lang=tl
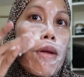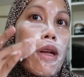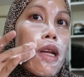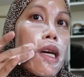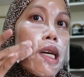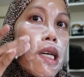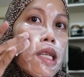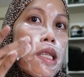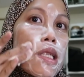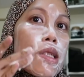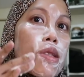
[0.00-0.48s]

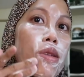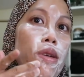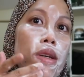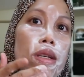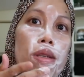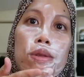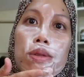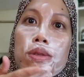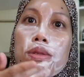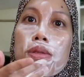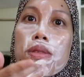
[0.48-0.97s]
Dahil ito
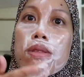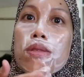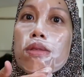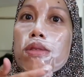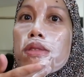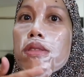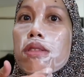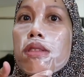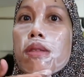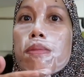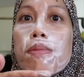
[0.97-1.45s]
ay
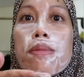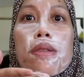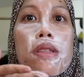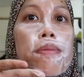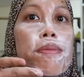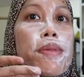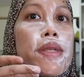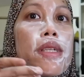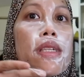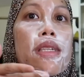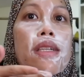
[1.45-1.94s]
usong-uso sa
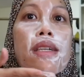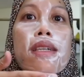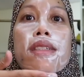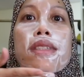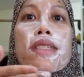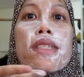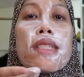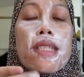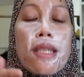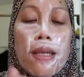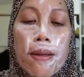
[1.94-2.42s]

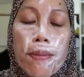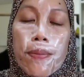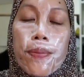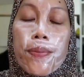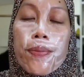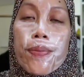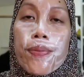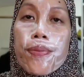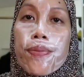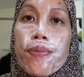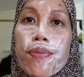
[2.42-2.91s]
Pilipinas.
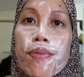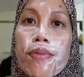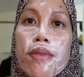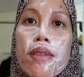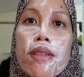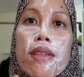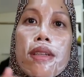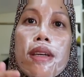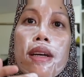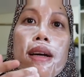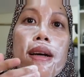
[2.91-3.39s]

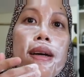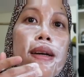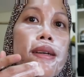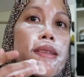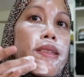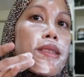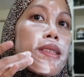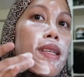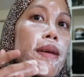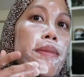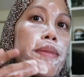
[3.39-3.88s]

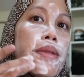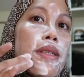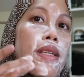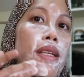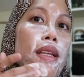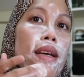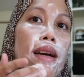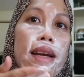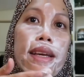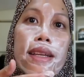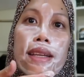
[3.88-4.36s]
At sabi
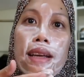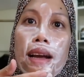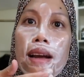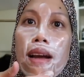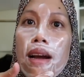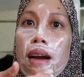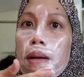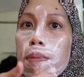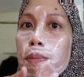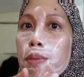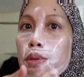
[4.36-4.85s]
nila ay
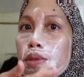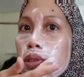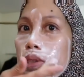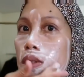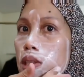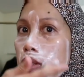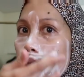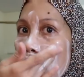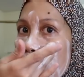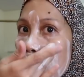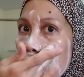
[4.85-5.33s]

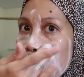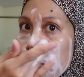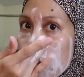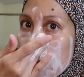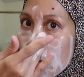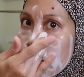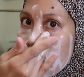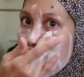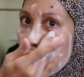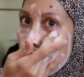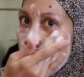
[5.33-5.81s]
nakakaputi daw.
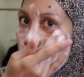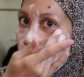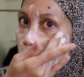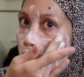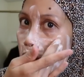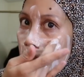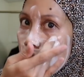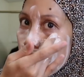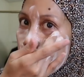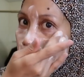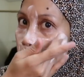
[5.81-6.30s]
So, why
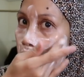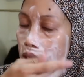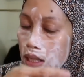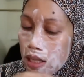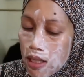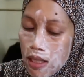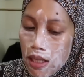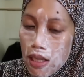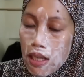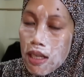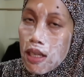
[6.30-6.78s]
not?
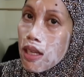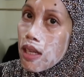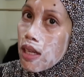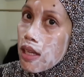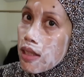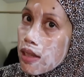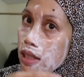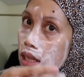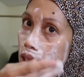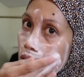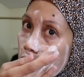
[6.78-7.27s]

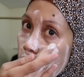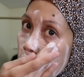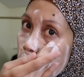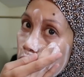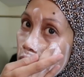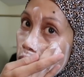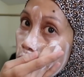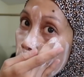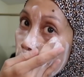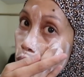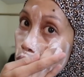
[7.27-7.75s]
I-take
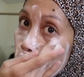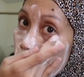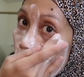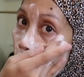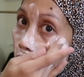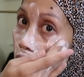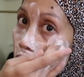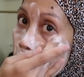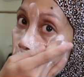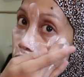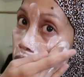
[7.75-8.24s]
natin tong
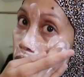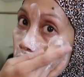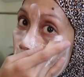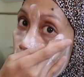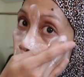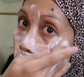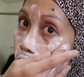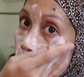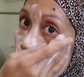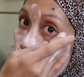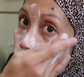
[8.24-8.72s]
challenge
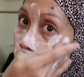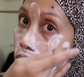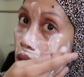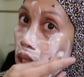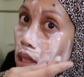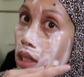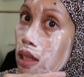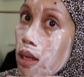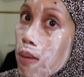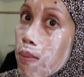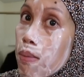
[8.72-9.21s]
na to kung
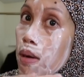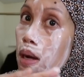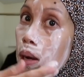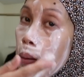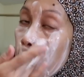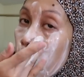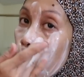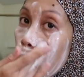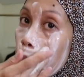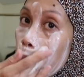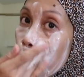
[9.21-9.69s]
talaga
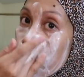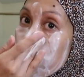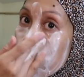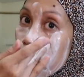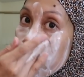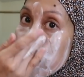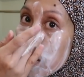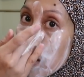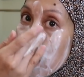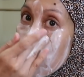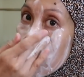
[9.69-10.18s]
bang
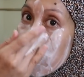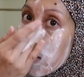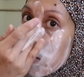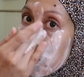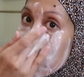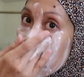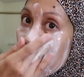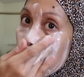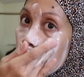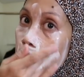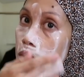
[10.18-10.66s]
puputi
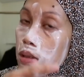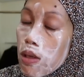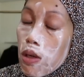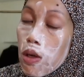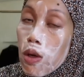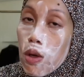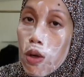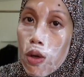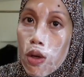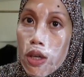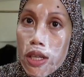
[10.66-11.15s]
tayo
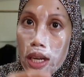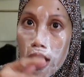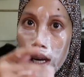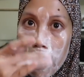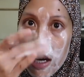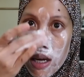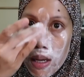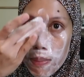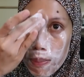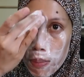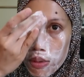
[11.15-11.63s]
or
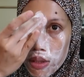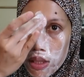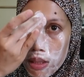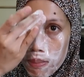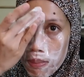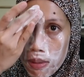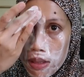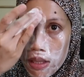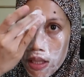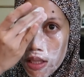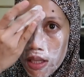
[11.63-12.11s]
nakakaputi
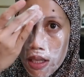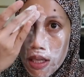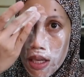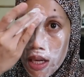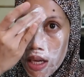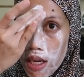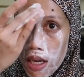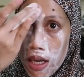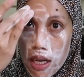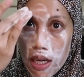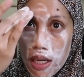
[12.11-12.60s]
ba
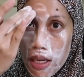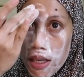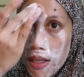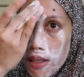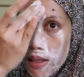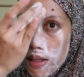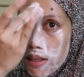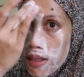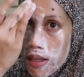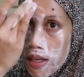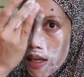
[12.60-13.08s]
talaga
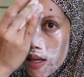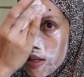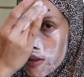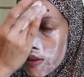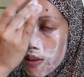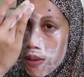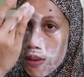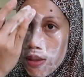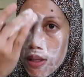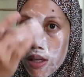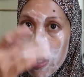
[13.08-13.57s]
ang
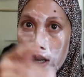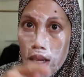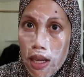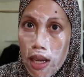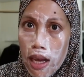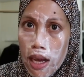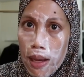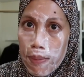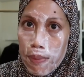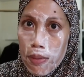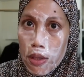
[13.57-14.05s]
ano.
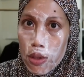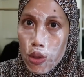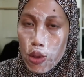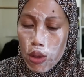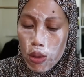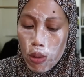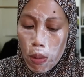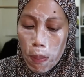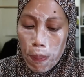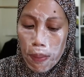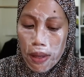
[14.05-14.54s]
I'm not
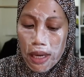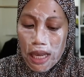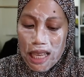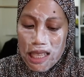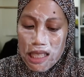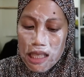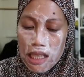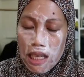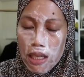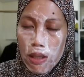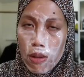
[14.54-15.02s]
sure kung
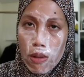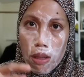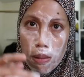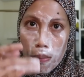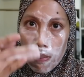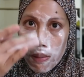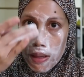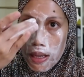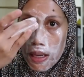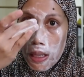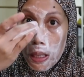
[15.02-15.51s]
parehas lang yung
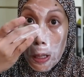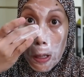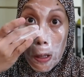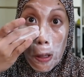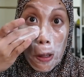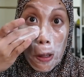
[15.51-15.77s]
effect.